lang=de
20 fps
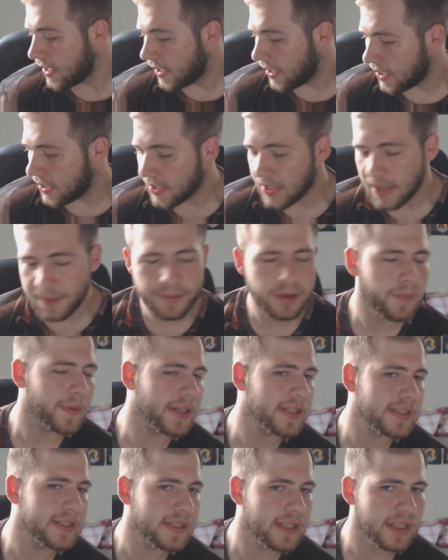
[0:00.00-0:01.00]
Äh, kann man
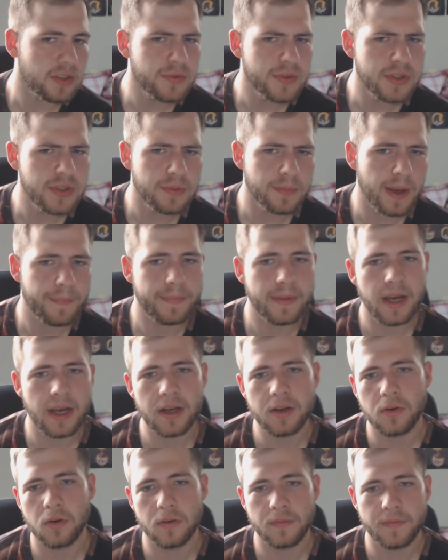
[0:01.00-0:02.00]
übrigens in der YouTube-App
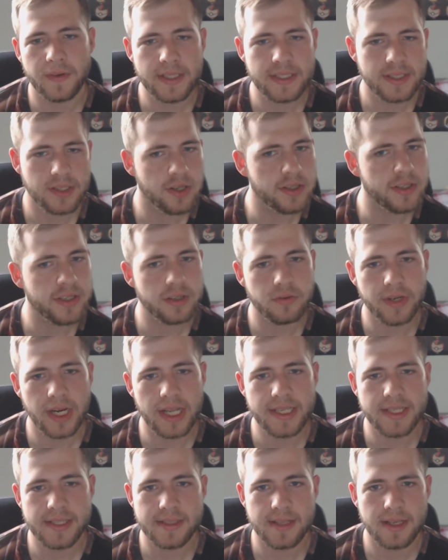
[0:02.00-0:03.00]
nachgucken, falls ihr Content
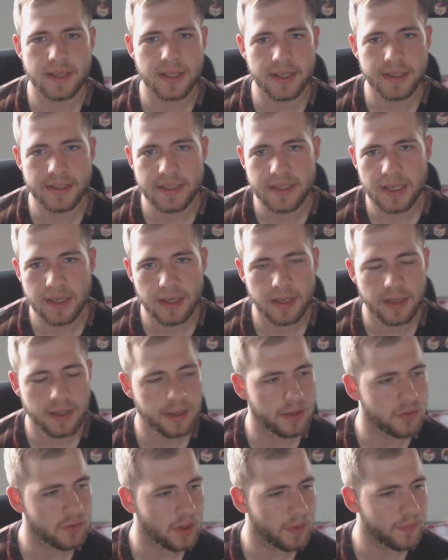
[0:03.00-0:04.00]
Creator seid, kann ich die
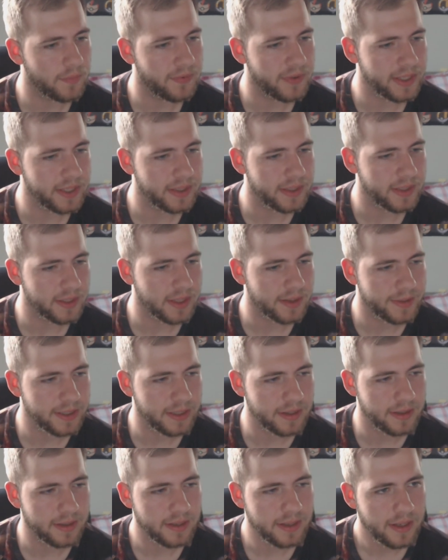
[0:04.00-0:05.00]
äh, nur empfehlen. Da kann man dann